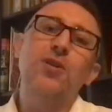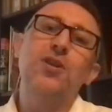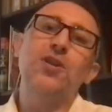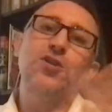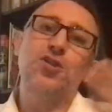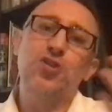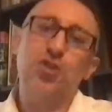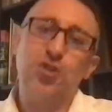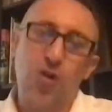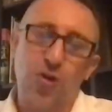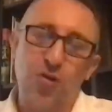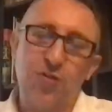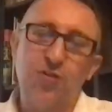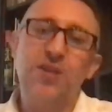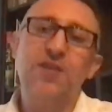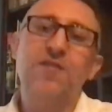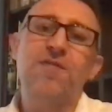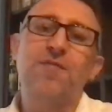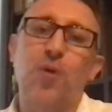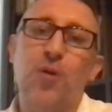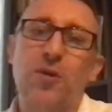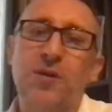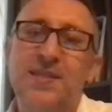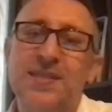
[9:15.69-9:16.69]
bo ten
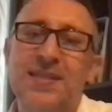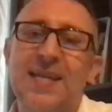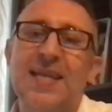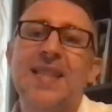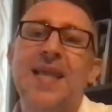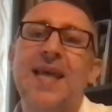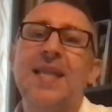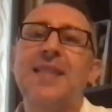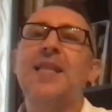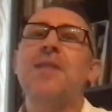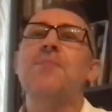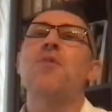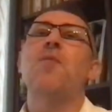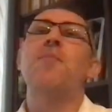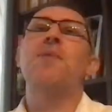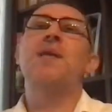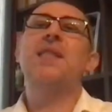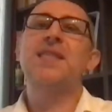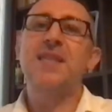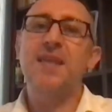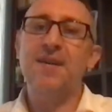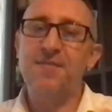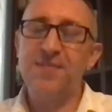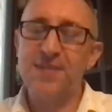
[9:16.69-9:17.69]
szkodnik w Polsce na ten
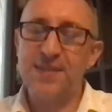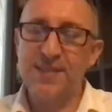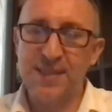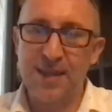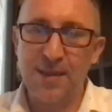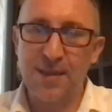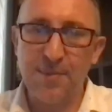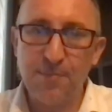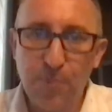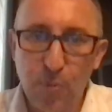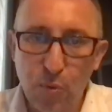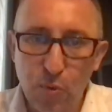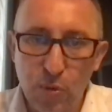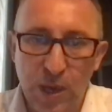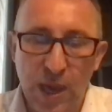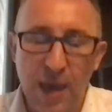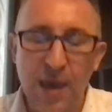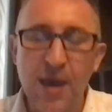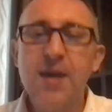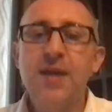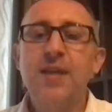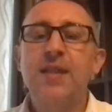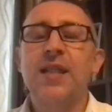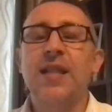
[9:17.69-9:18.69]
moment nie występuje.